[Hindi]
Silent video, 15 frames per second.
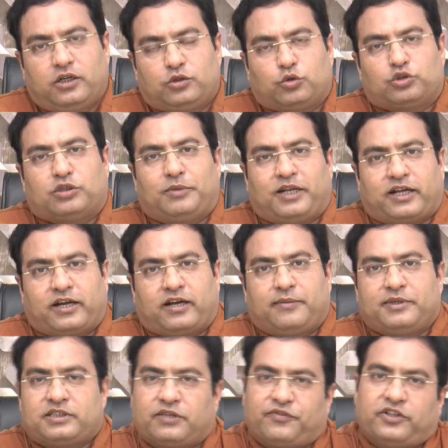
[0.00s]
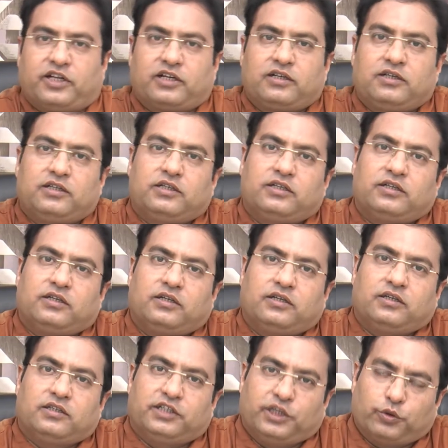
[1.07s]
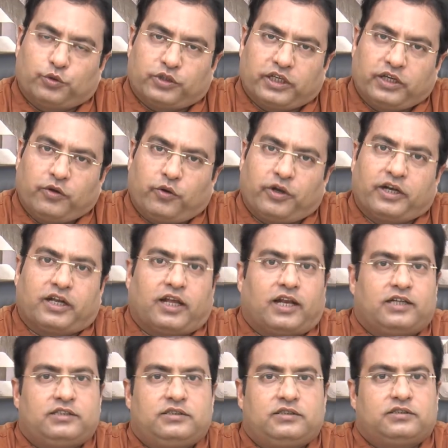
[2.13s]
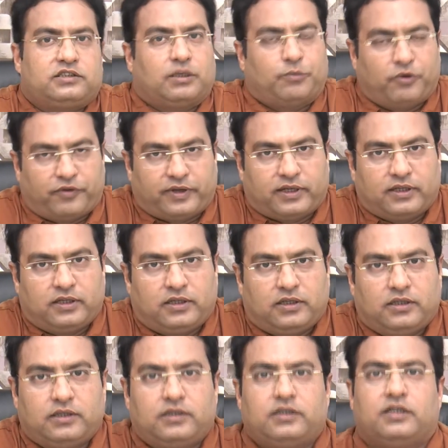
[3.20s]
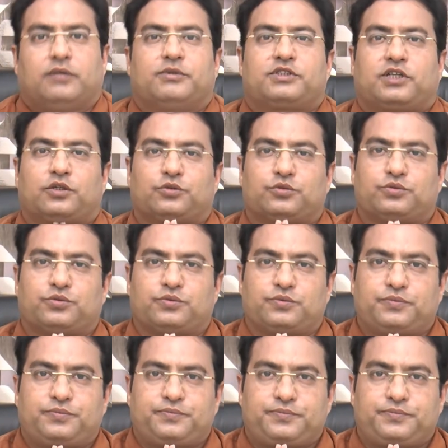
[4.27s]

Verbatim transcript: तो उसे भी देखेगा कि भाई सफ़ेदक ठीक होते हैं और इनका इलाज संभव है नमस्कार दोस्तों